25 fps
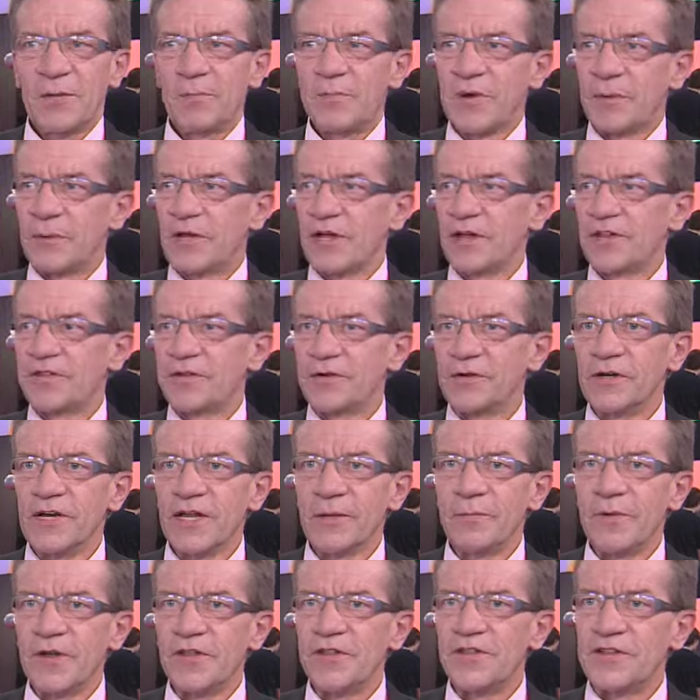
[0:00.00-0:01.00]

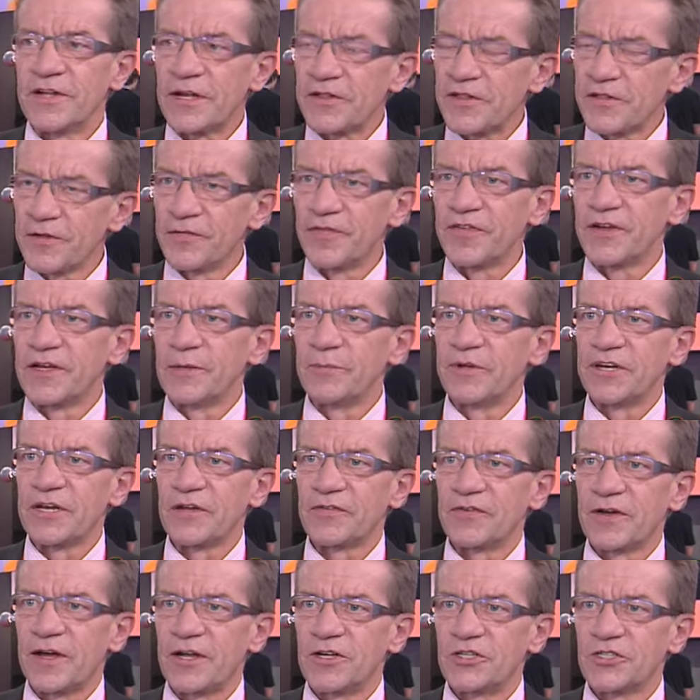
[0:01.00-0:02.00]
persönlich bin sehr zufrieden mit
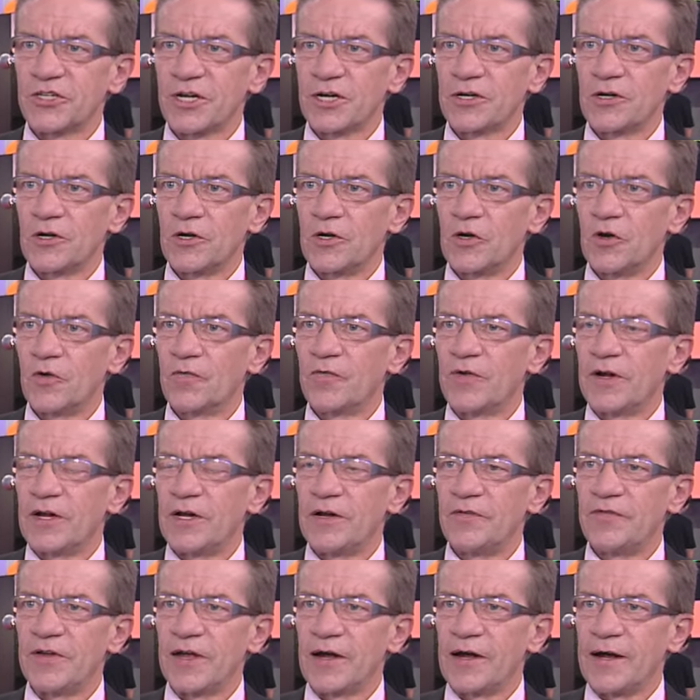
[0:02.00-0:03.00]
der Veranstaltung,
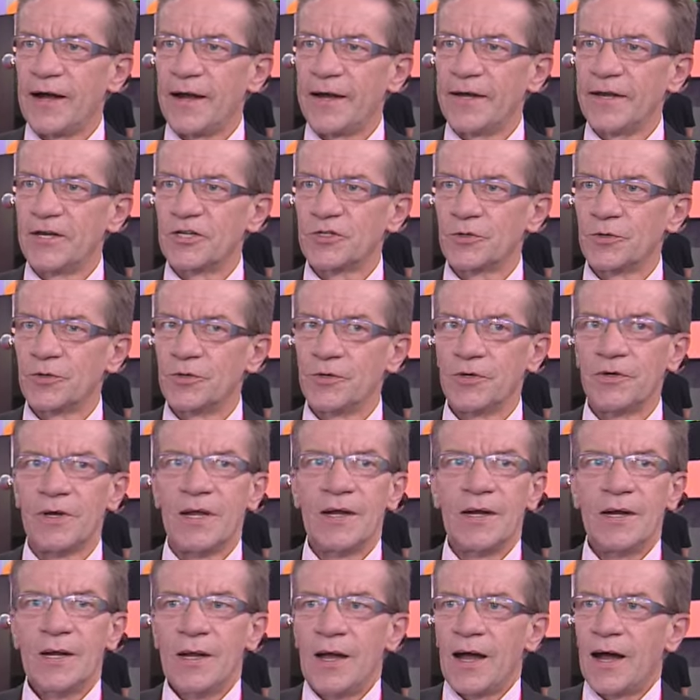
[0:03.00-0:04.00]
weil wir eigentlich schon
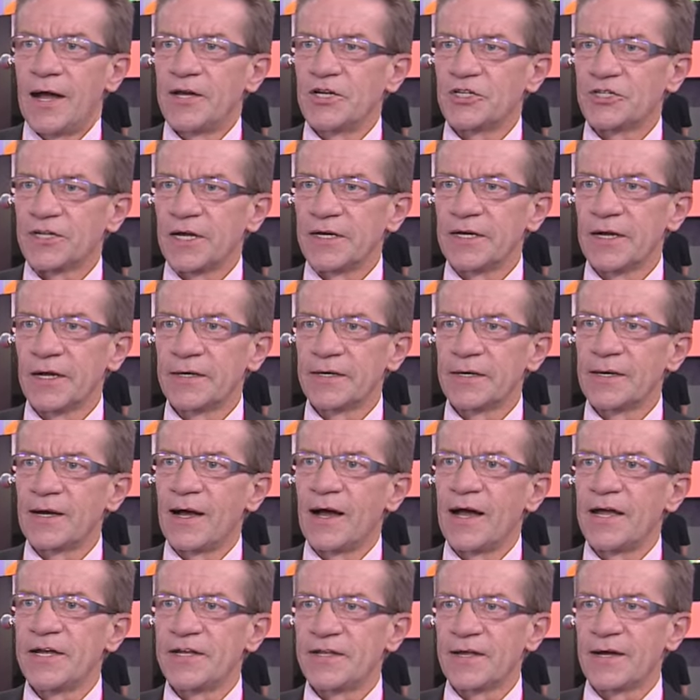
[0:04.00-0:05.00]
einen Standard
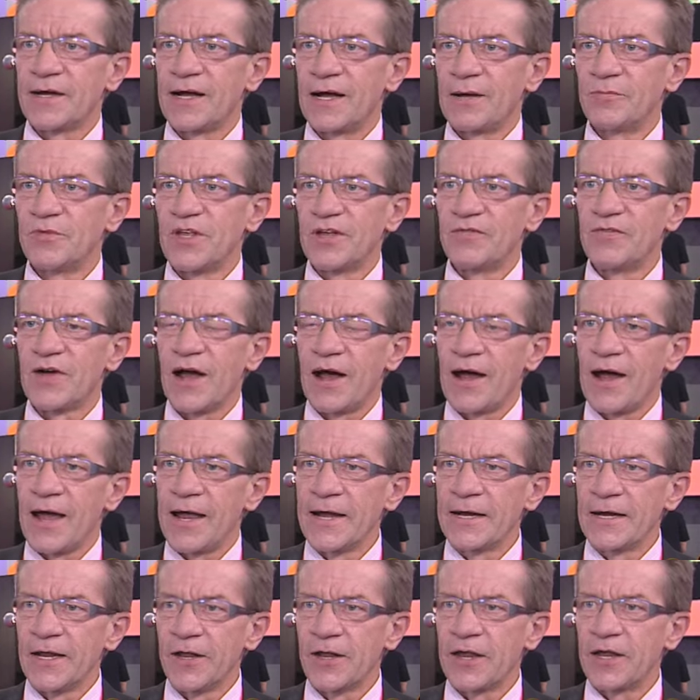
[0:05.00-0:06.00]
erreicht haben, den wir
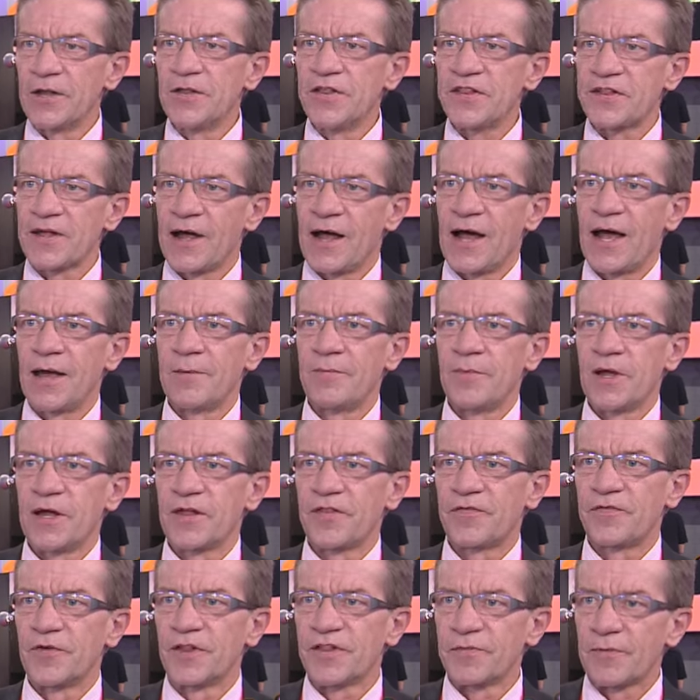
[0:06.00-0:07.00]
eigentlich insgeheim
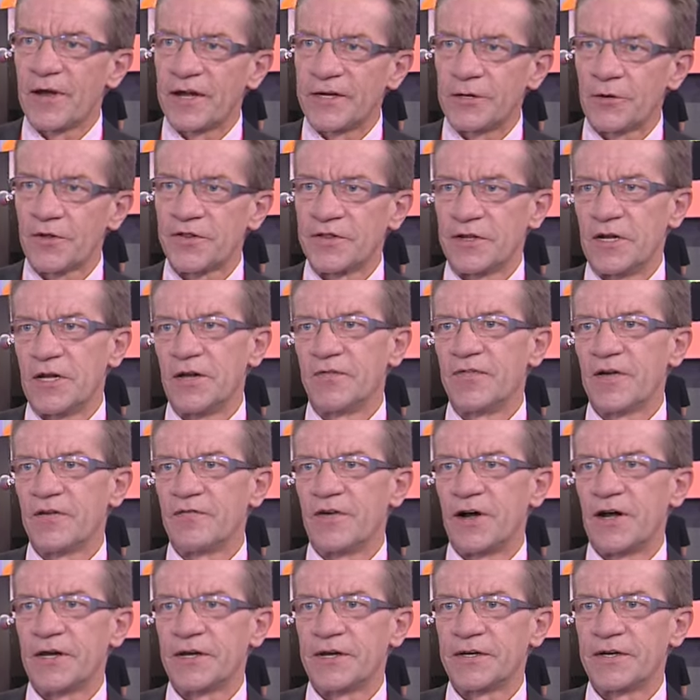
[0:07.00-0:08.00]
erst für 2011
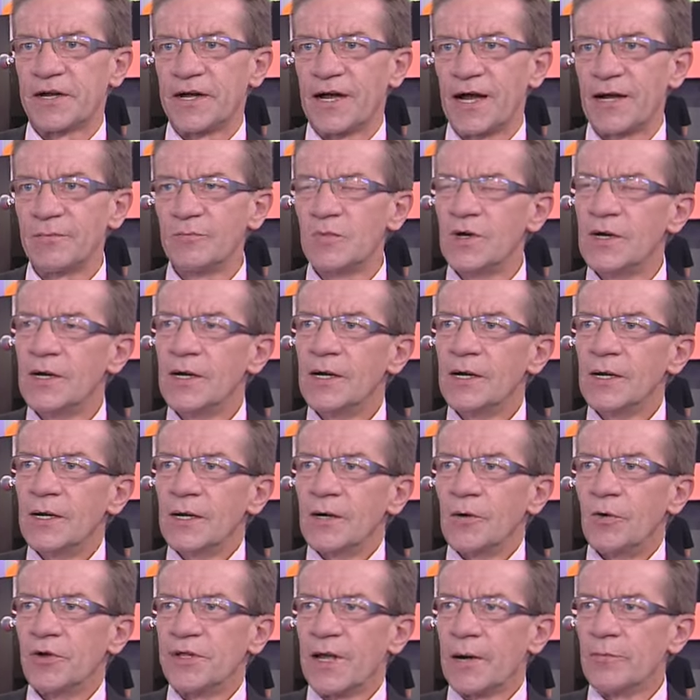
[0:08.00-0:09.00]
erwartet haben.
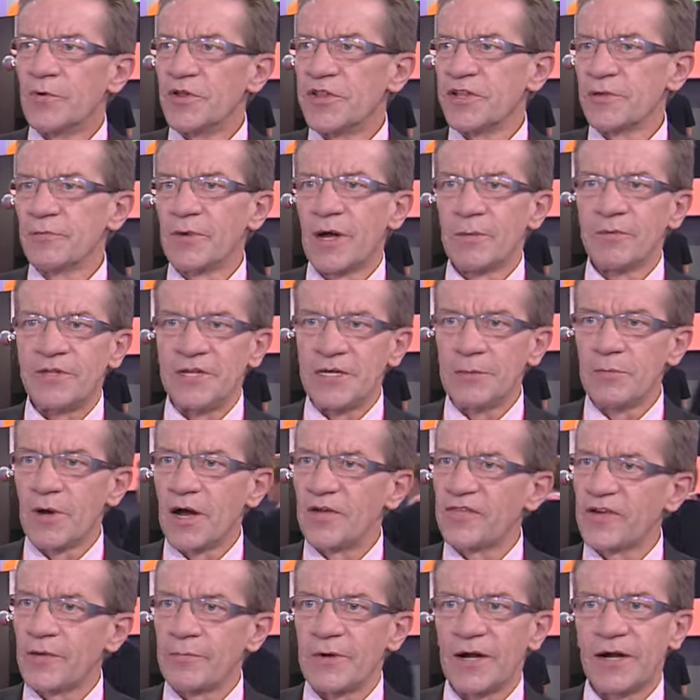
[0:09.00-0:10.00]
Und da muss ich meinem Team
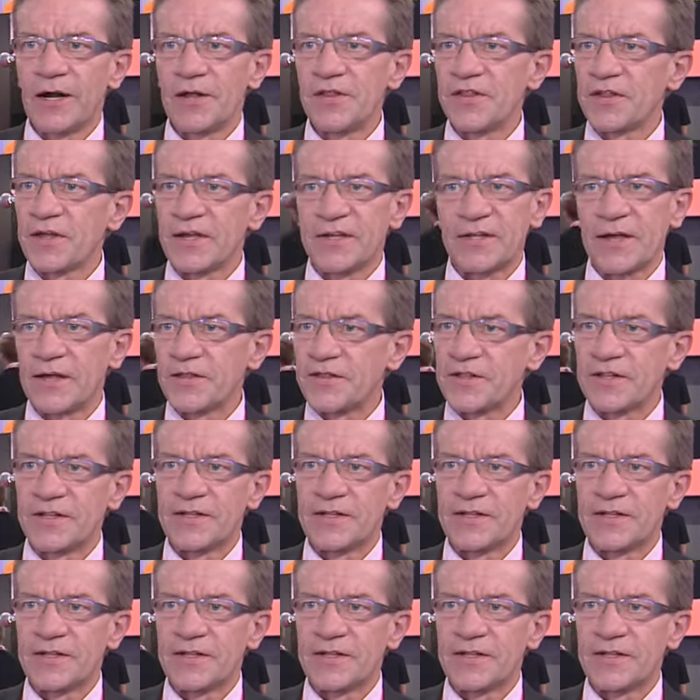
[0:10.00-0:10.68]
einfach mal ganz recht herzlich